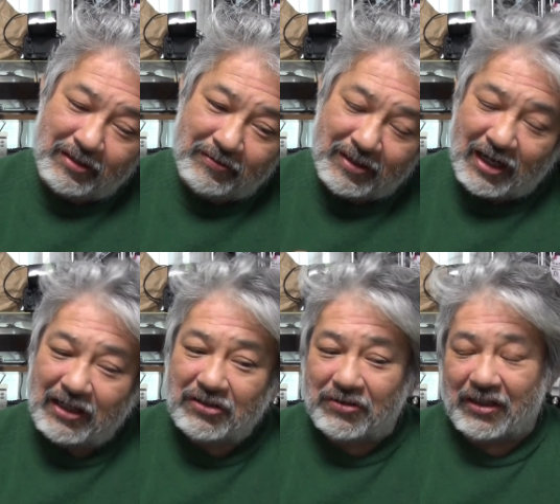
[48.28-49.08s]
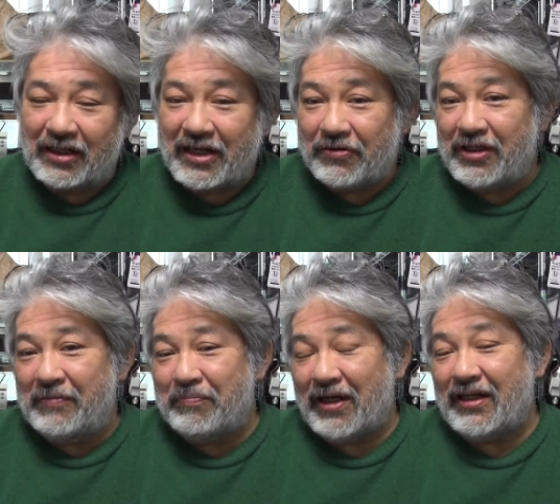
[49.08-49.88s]
ゆる関東だったら結構
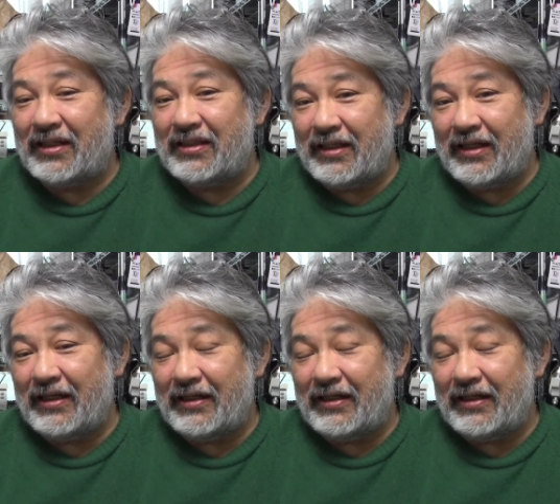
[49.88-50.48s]
頻繁にあって、